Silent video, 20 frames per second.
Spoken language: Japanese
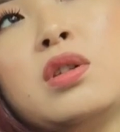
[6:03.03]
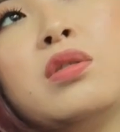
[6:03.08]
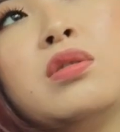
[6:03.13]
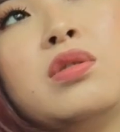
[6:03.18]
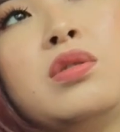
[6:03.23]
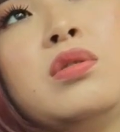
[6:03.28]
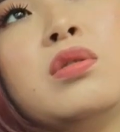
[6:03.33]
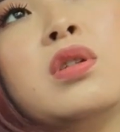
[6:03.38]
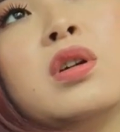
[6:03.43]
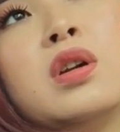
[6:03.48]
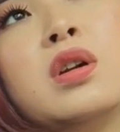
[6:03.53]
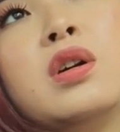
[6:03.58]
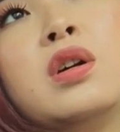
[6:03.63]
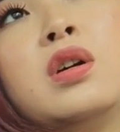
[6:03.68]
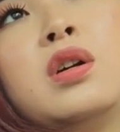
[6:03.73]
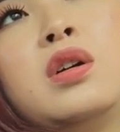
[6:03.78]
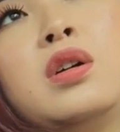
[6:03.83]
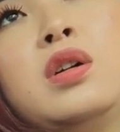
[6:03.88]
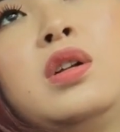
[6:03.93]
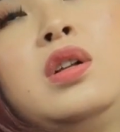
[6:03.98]
れるって言うか
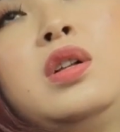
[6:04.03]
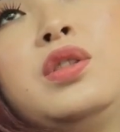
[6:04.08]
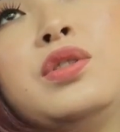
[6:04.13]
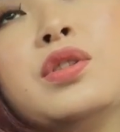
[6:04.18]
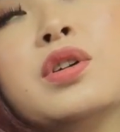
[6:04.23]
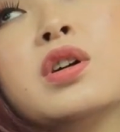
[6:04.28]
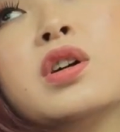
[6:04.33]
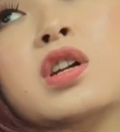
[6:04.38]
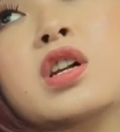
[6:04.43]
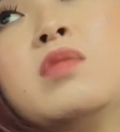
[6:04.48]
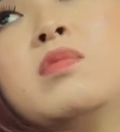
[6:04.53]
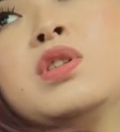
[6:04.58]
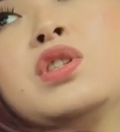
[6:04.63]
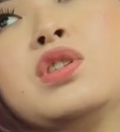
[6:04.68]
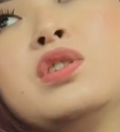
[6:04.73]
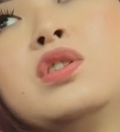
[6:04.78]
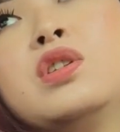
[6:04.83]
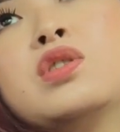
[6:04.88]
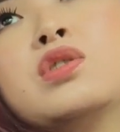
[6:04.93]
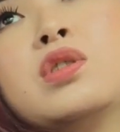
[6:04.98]
らだから
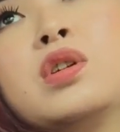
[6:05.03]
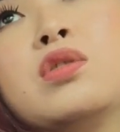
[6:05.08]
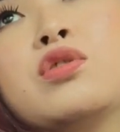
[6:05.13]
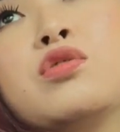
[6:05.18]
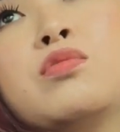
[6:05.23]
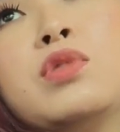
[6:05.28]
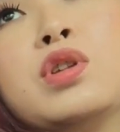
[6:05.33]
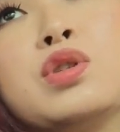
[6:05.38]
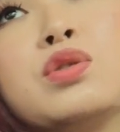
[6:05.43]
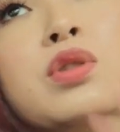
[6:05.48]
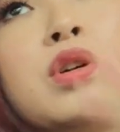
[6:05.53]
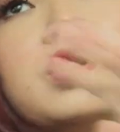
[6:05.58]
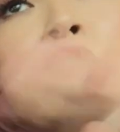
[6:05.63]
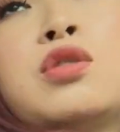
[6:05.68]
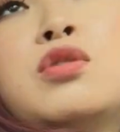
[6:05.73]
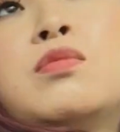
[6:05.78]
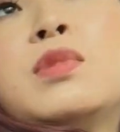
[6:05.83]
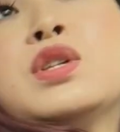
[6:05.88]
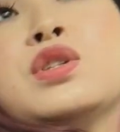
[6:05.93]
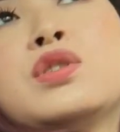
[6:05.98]
別にさあの友達とかに
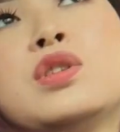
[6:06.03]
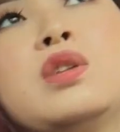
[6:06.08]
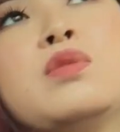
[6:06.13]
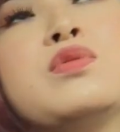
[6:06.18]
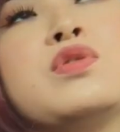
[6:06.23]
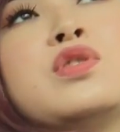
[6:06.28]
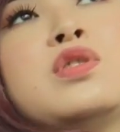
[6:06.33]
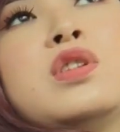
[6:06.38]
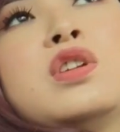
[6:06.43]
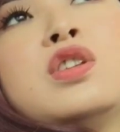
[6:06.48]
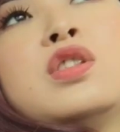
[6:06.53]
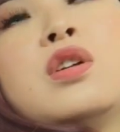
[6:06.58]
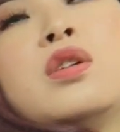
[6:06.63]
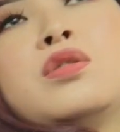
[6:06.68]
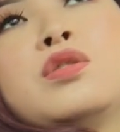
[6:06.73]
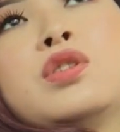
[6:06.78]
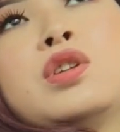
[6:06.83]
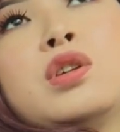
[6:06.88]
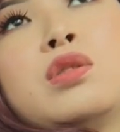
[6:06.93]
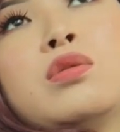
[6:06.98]
頼まずに普通に来た
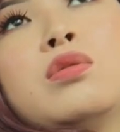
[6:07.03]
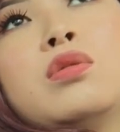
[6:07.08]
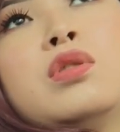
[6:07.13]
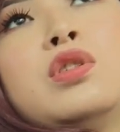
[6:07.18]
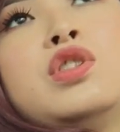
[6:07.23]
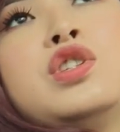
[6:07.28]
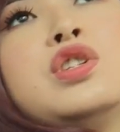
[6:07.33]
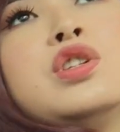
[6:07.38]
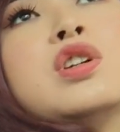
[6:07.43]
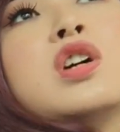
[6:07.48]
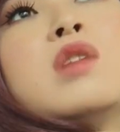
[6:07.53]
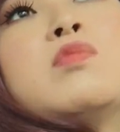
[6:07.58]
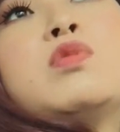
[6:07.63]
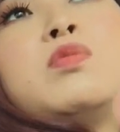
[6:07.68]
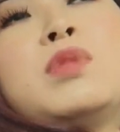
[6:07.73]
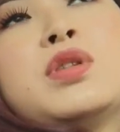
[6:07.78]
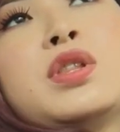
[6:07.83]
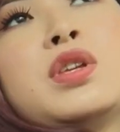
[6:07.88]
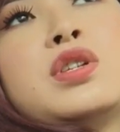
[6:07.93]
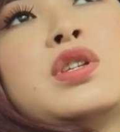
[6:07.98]
んだけど1時間も
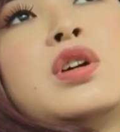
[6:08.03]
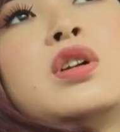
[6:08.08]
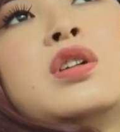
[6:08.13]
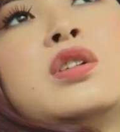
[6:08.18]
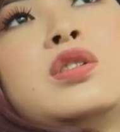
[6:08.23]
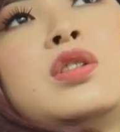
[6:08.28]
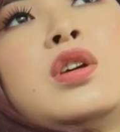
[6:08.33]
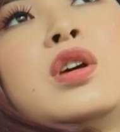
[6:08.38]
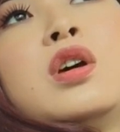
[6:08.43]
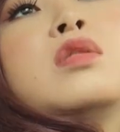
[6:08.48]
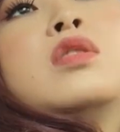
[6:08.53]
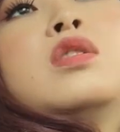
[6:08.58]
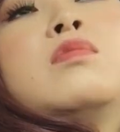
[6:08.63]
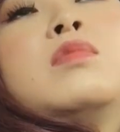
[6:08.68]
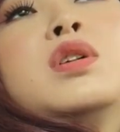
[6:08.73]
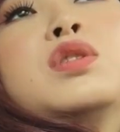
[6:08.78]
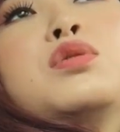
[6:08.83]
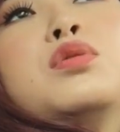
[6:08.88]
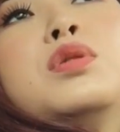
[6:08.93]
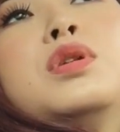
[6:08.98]
待たされて
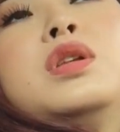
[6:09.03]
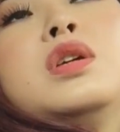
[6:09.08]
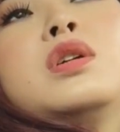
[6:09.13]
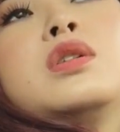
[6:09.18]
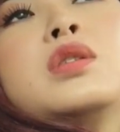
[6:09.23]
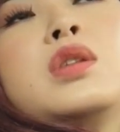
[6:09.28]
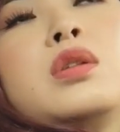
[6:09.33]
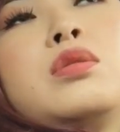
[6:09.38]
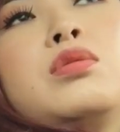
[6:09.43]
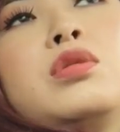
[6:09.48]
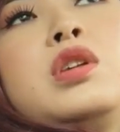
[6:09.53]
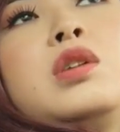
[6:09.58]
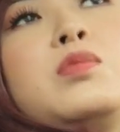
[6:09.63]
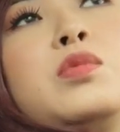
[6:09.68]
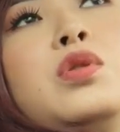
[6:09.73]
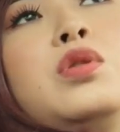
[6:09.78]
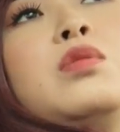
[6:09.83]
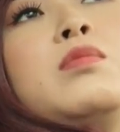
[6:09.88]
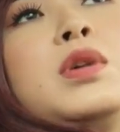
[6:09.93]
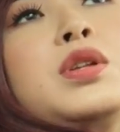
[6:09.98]
車取りに来た時
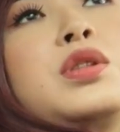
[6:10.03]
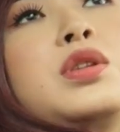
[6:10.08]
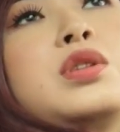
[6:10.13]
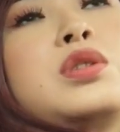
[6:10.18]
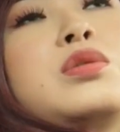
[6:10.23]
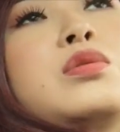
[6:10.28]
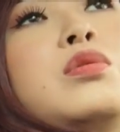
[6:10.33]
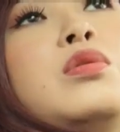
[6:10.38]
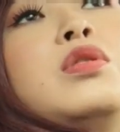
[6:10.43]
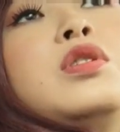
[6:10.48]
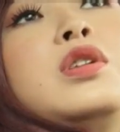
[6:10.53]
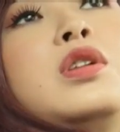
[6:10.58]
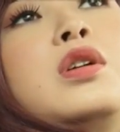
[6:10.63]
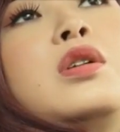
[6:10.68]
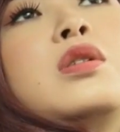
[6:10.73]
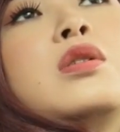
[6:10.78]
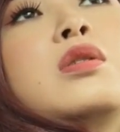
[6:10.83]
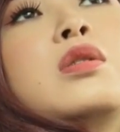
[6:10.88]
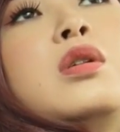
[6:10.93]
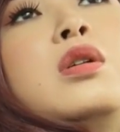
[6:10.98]
もまたすごいな
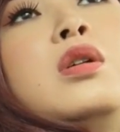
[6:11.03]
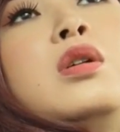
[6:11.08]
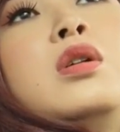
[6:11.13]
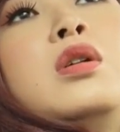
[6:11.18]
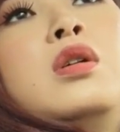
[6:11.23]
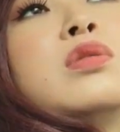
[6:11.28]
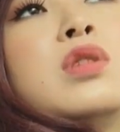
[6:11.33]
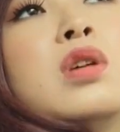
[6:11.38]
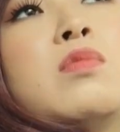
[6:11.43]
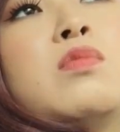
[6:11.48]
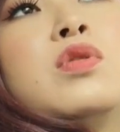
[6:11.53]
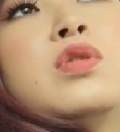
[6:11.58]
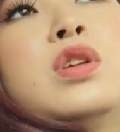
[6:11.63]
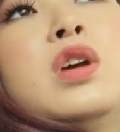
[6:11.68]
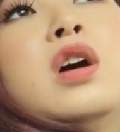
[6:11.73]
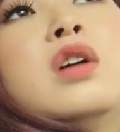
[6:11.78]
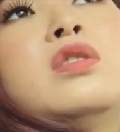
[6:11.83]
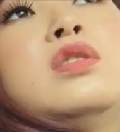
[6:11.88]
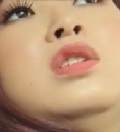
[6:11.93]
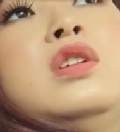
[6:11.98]
んかなもう
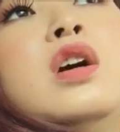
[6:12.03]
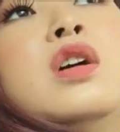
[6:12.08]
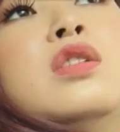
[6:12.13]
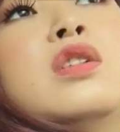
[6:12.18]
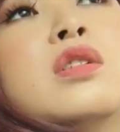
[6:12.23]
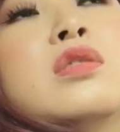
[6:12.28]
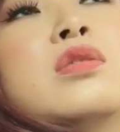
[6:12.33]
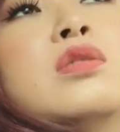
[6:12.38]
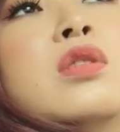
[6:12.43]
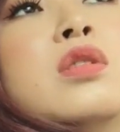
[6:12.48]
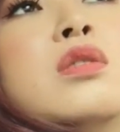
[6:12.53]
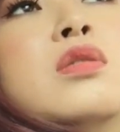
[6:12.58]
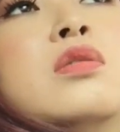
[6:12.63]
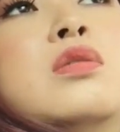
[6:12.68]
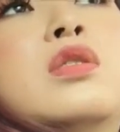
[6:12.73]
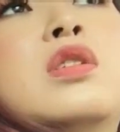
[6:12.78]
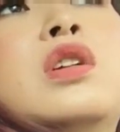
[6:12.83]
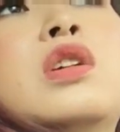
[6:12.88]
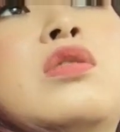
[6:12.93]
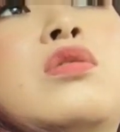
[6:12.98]
嫌だった
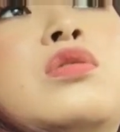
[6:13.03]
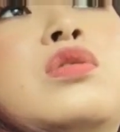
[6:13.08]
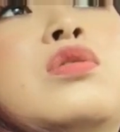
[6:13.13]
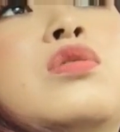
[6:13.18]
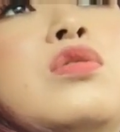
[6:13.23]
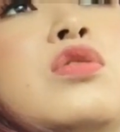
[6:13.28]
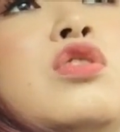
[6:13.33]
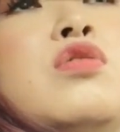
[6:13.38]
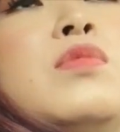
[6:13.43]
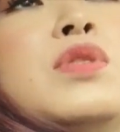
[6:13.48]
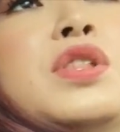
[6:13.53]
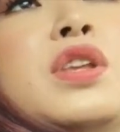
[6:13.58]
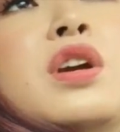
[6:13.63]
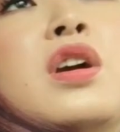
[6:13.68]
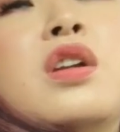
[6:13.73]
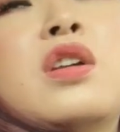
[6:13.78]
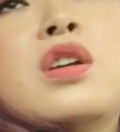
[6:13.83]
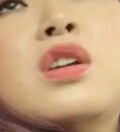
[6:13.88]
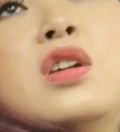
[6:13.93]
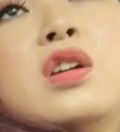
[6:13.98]
だけどそう今日また行
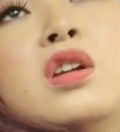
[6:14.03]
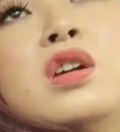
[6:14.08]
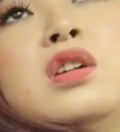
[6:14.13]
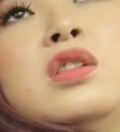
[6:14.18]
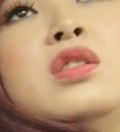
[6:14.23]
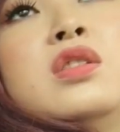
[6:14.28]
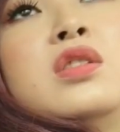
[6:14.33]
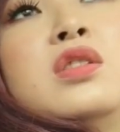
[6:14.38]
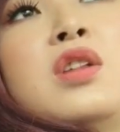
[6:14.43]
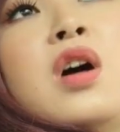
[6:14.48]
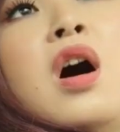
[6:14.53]
かなきゃいけないん